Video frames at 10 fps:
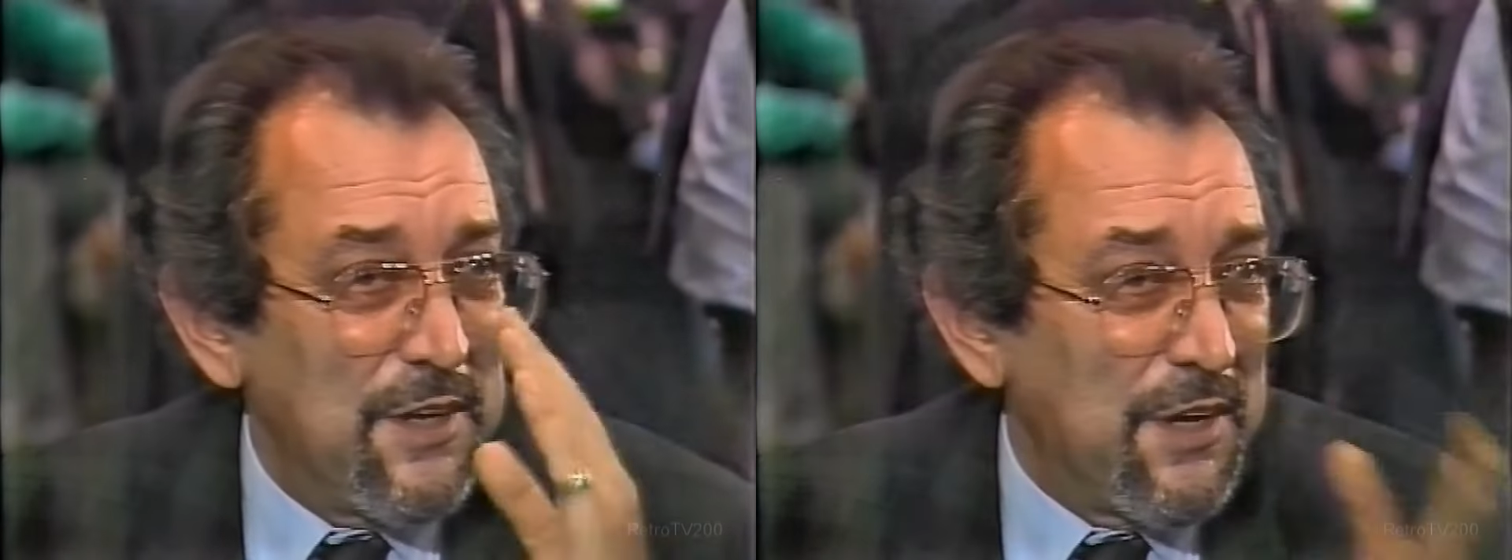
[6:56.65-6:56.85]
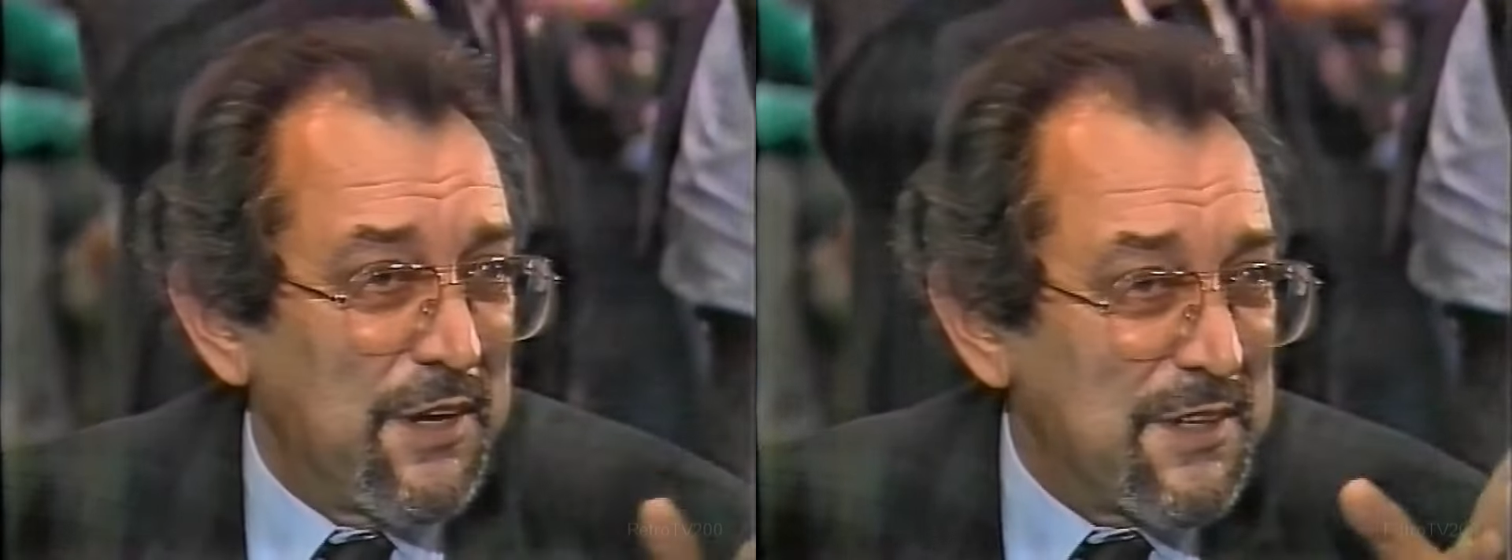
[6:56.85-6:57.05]

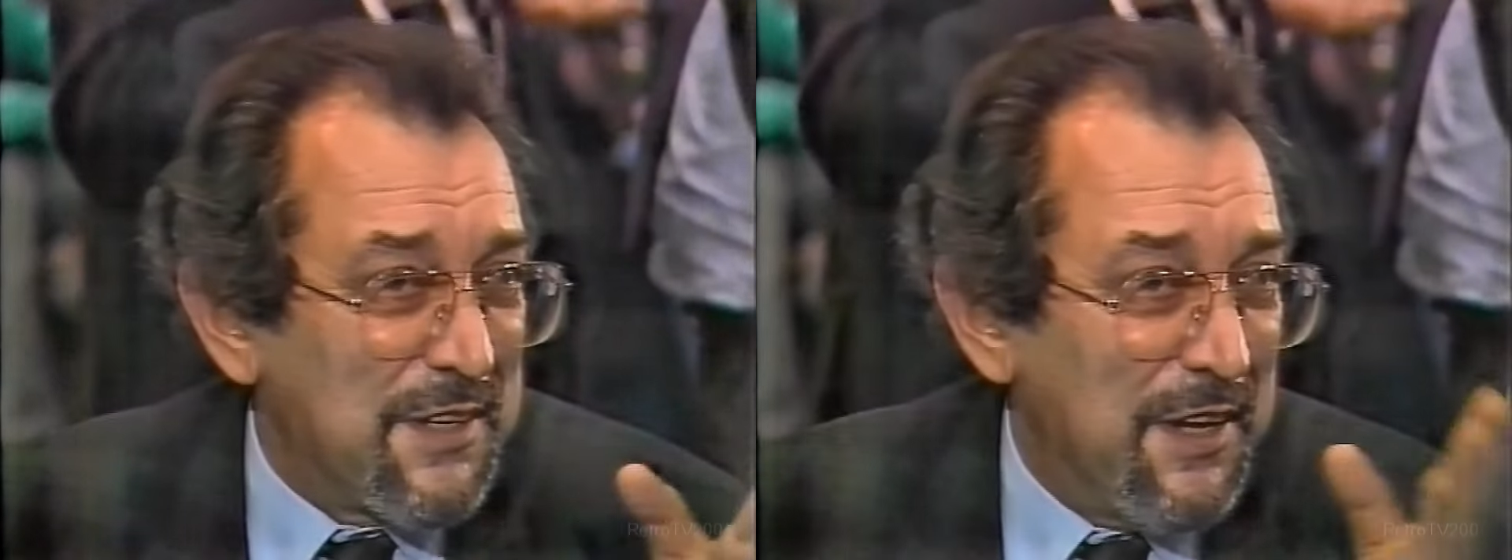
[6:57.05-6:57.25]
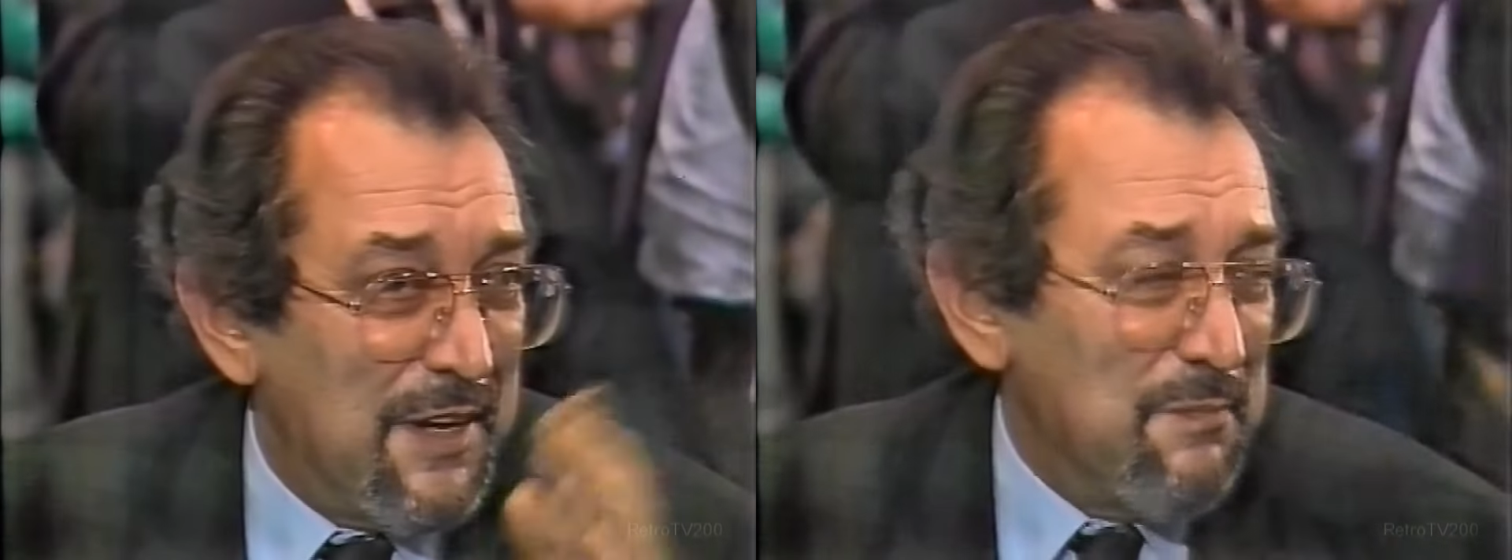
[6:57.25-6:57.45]
letzten
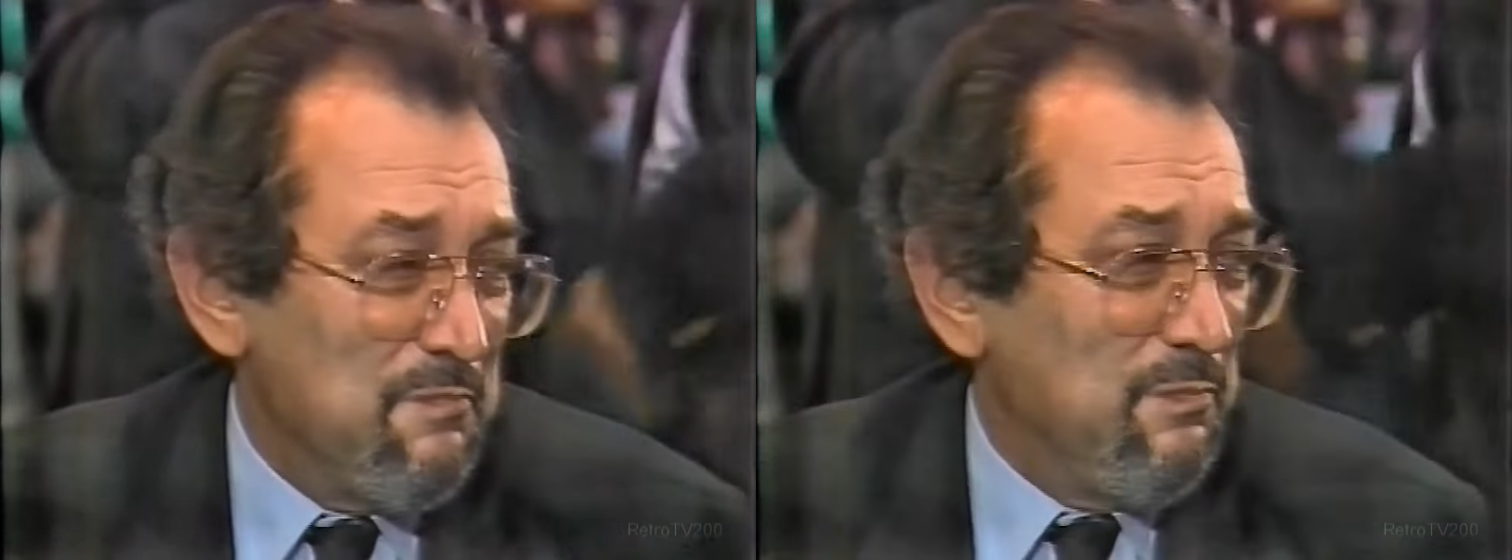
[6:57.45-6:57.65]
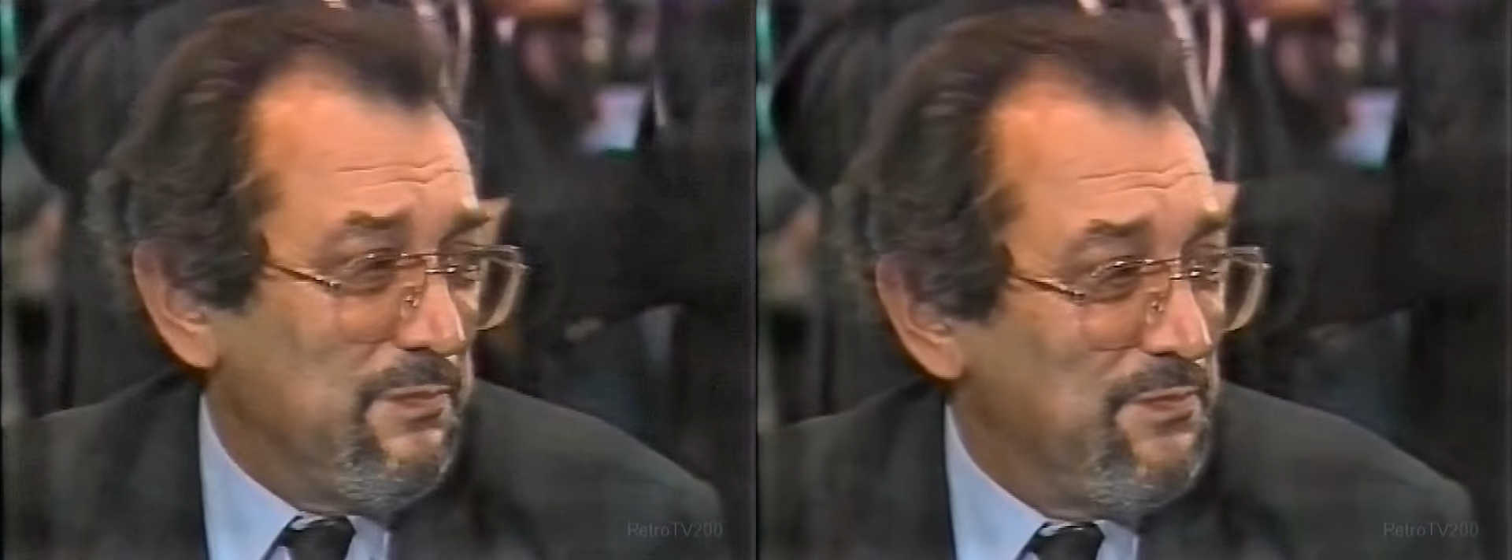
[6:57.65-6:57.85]

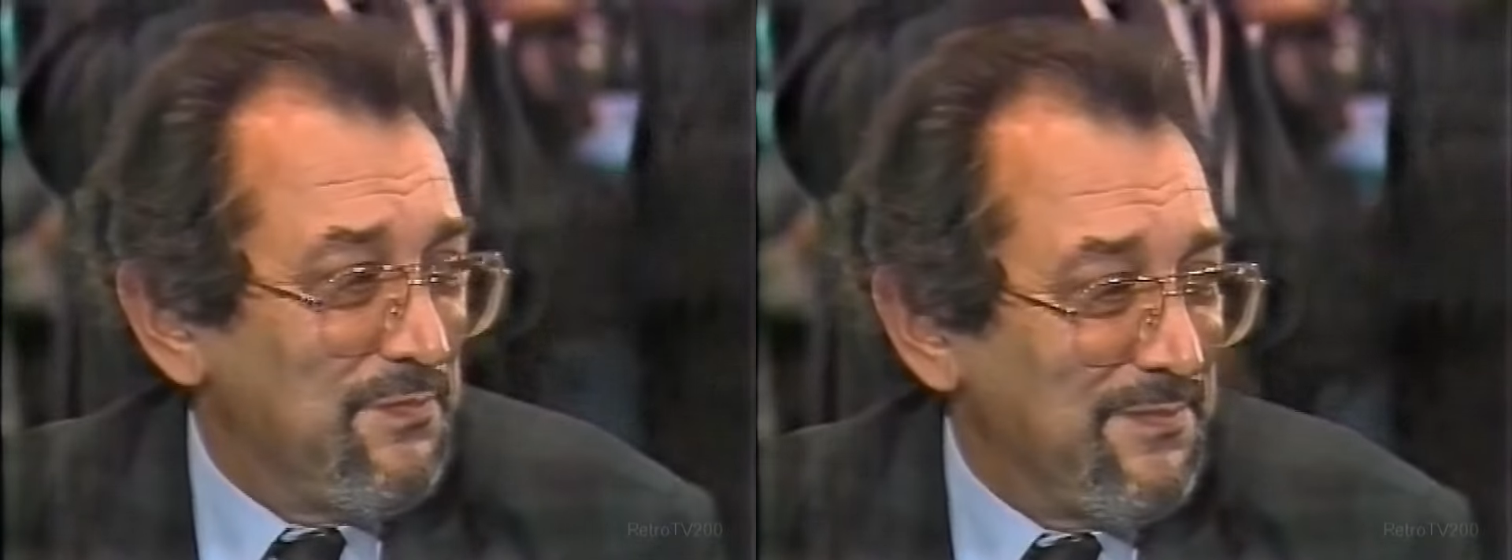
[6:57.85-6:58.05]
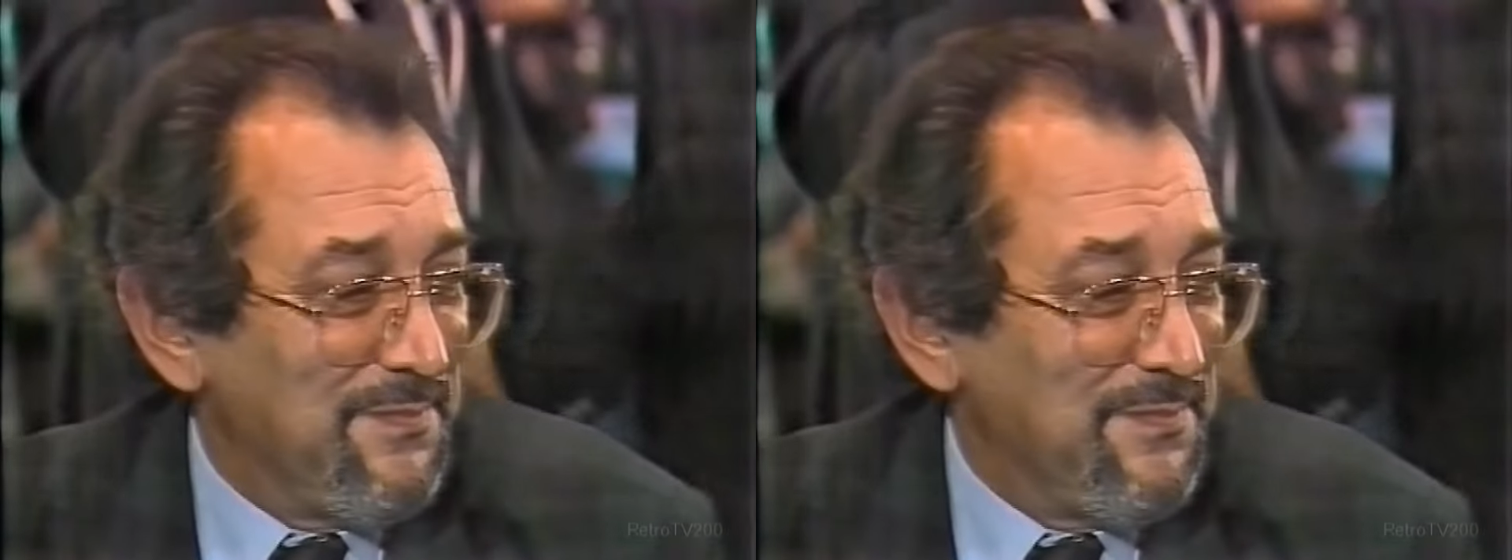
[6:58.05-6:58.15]
EWG-Sendung.